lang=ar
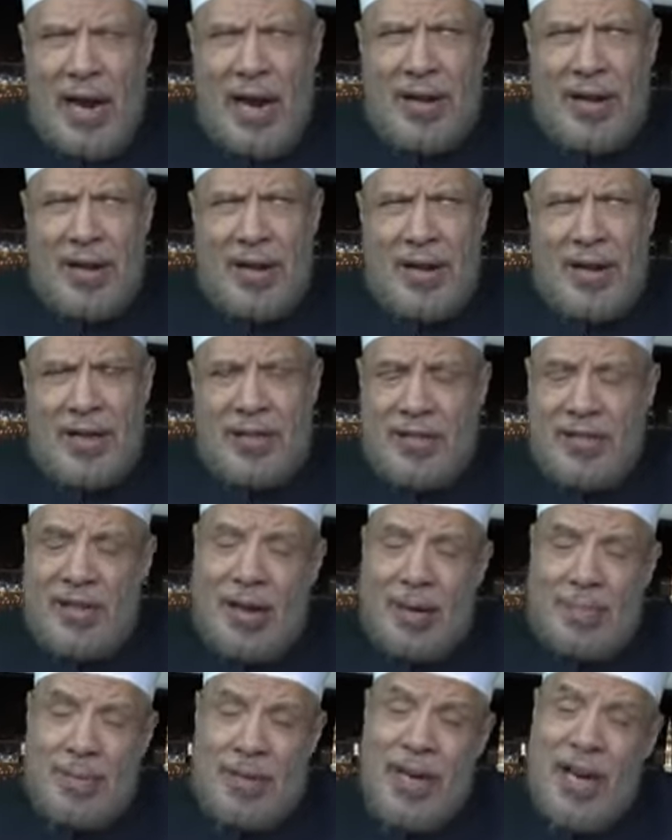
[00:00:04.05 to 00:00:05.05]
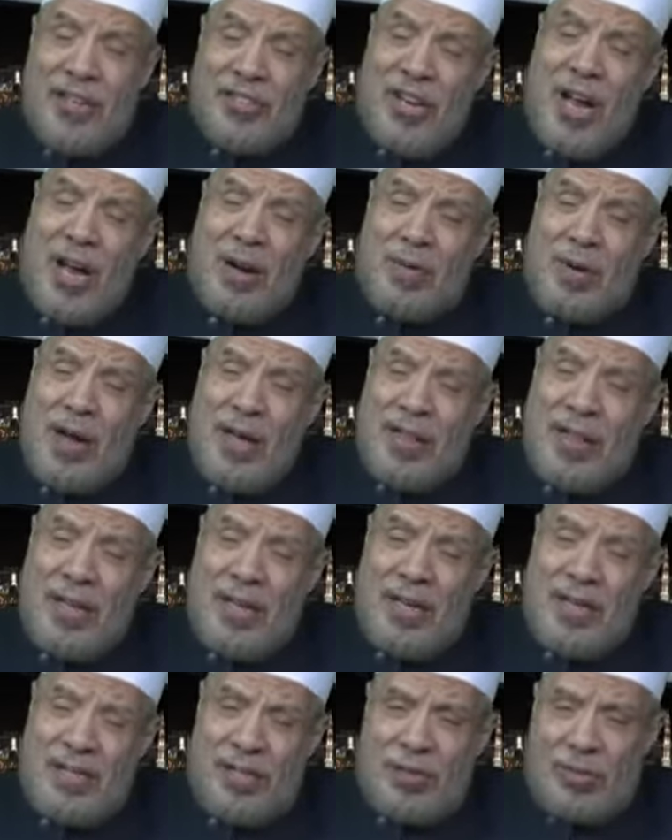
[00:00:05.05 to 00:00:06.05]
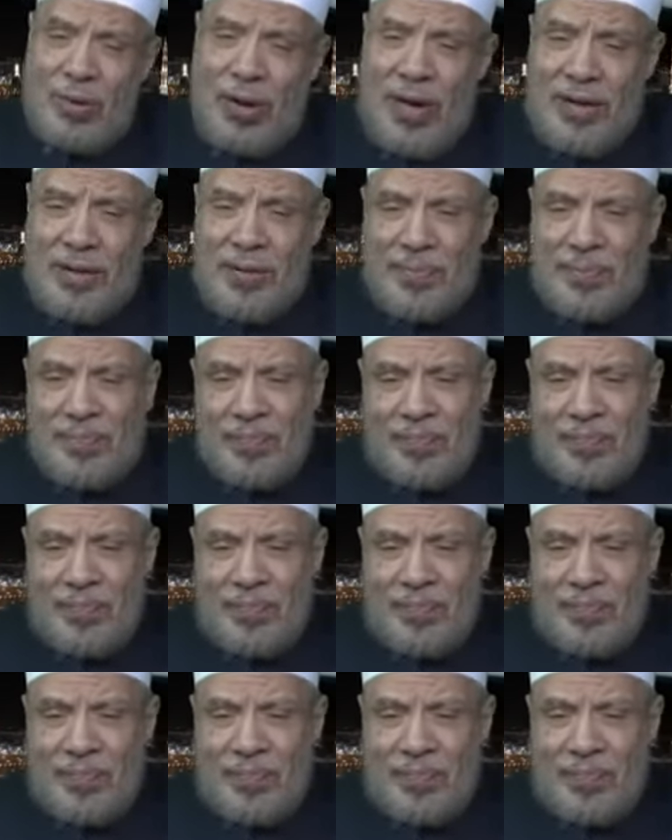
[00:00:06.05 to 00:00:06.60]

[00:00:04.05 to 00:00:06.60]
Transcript: الإسلامية جاءوا هذا السؤال